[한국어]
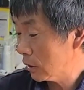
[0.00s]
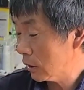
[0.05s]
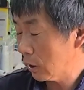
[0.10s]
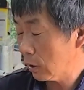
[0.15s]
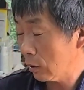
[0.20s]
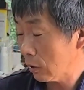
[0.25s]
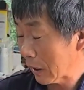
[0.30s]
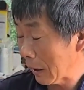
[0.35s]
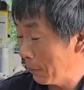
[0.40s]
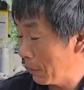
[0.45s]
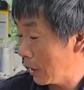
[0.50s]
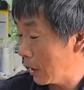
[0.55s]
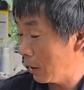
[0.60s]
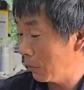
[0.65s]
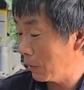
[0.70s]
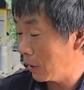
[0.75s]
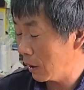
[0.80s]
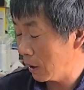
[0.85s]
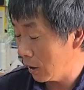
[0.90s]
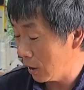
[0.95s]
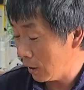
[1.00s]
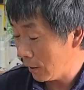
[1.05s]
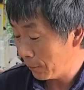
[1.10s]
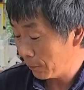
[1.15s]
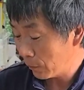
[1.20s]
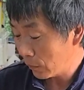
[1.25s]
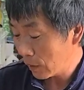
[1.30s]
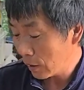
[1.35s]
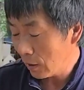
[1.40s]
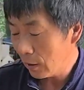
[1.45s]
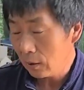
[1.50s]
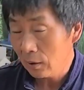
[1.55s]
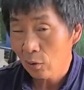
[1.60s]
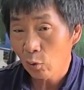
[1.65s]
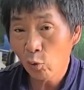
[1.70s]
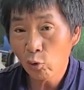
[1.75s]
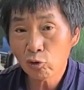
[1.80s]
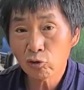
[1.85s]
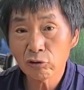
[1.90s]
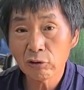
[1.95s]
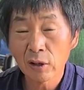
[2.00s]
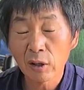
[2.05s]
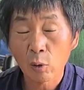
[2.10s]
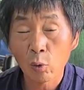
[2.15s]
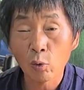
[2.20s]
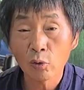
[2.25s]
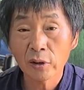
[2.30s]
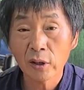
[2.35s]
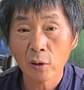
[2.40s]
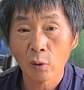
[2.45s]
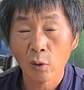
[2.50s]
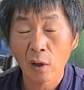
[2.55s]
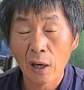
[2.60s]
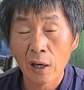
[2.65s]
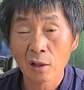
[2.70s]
자, 담배나방이 고추에 꽃에